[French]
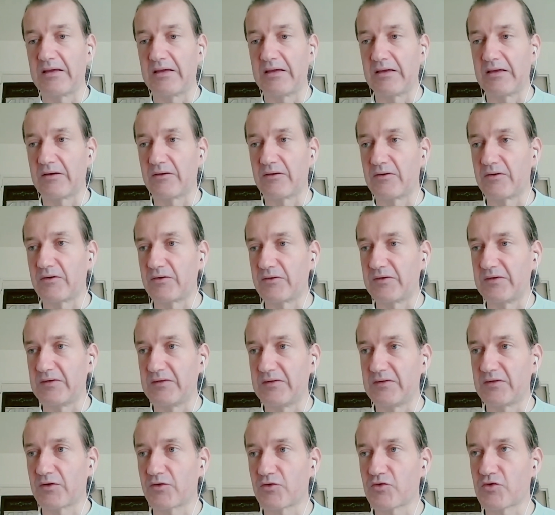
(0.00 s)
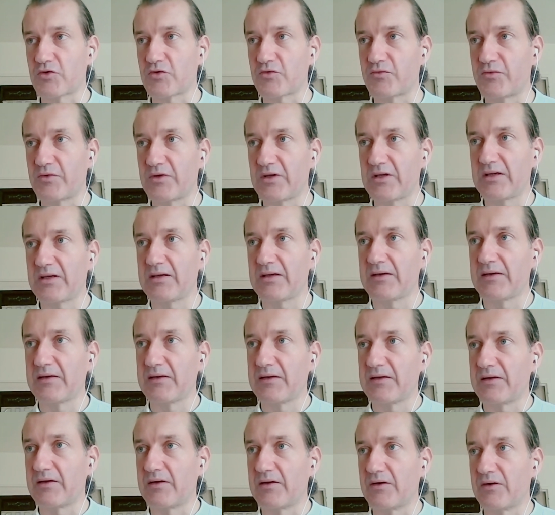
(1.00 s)
et en, disant, je vais,
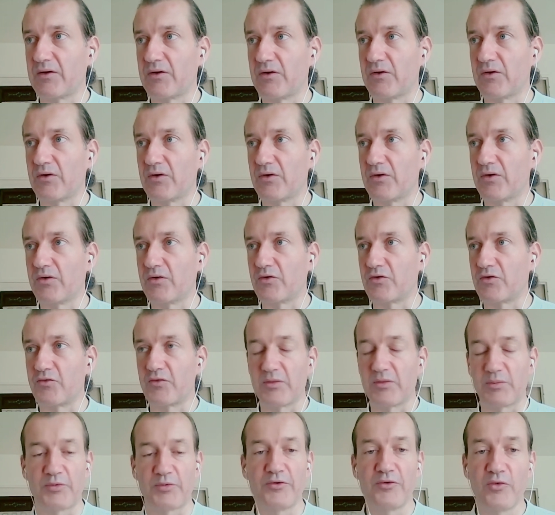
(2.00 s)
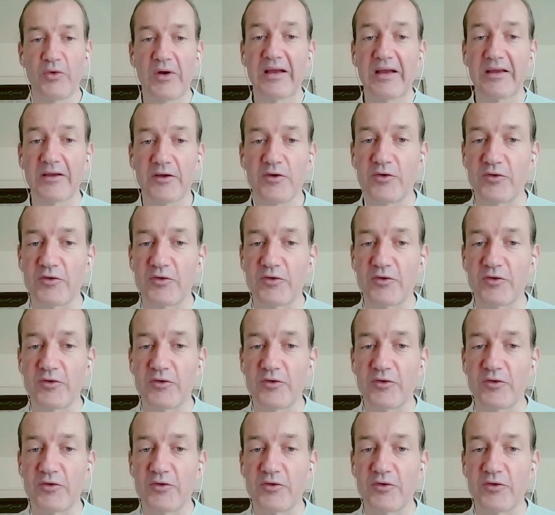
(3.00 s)
euh, je vais plus loin que